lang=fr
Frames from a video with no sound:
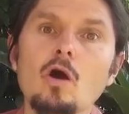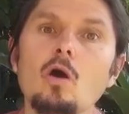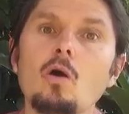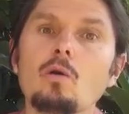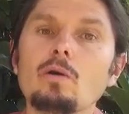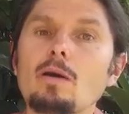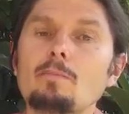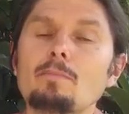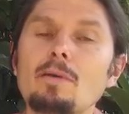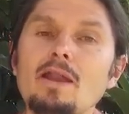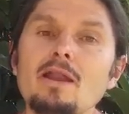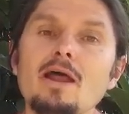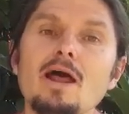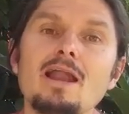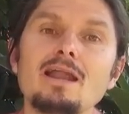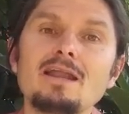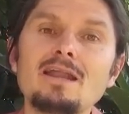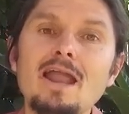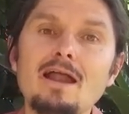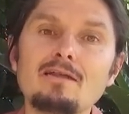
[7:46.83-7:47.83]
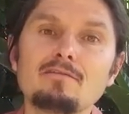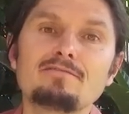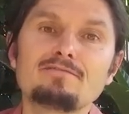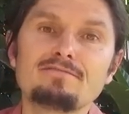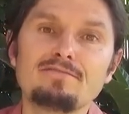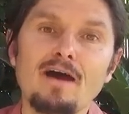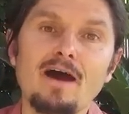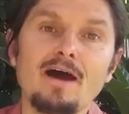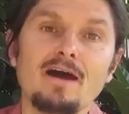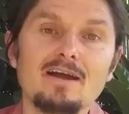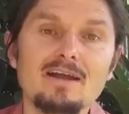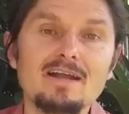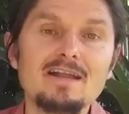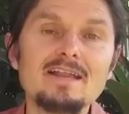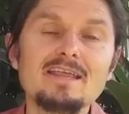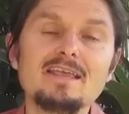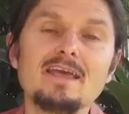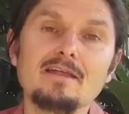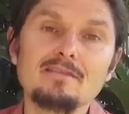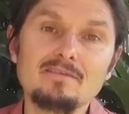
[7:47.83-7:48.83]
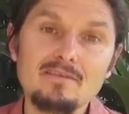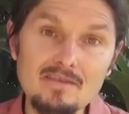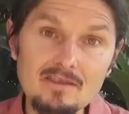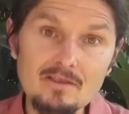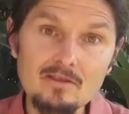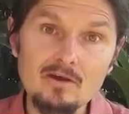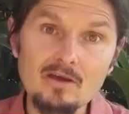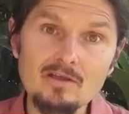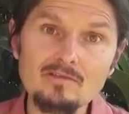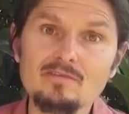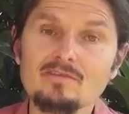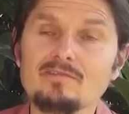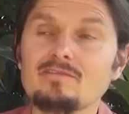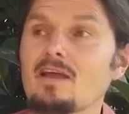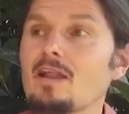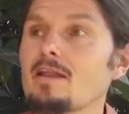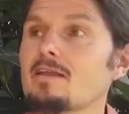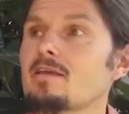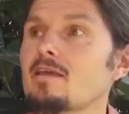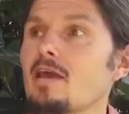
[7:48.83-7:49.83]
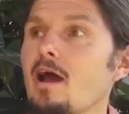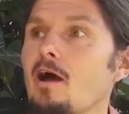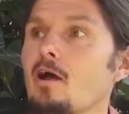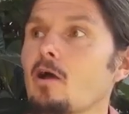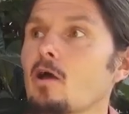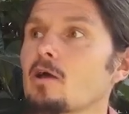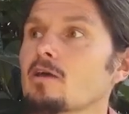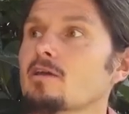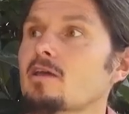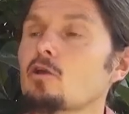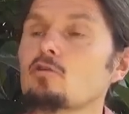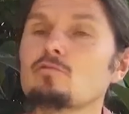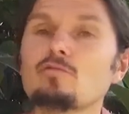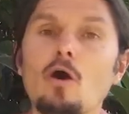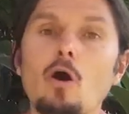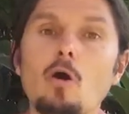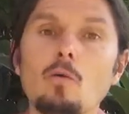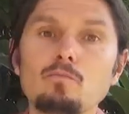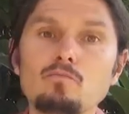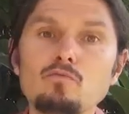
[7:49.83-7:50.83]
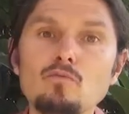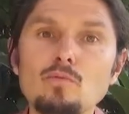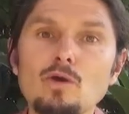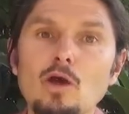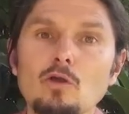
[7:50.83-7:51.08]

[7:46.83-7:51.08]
On l'appelle l'alpha-gliadine. Hein, c'est celle qui a, qui a le vent en poupe.